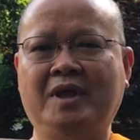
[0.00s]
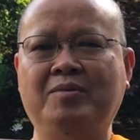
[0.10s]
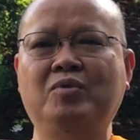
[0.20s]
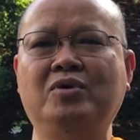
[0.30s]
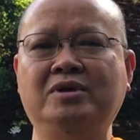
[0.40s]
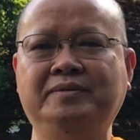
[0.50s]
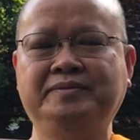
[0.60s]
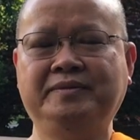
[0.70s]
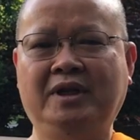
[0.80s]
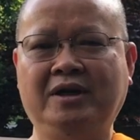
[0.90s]
ทำบุญ
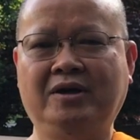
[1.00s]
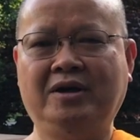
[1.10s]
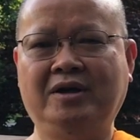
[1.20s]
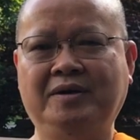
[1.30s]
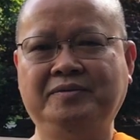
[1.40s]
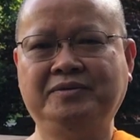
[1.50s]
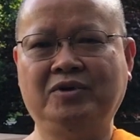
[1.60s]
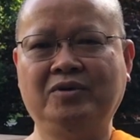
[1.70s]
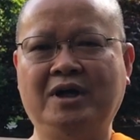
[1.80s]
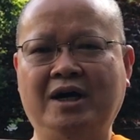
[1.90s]
แล้วก็สง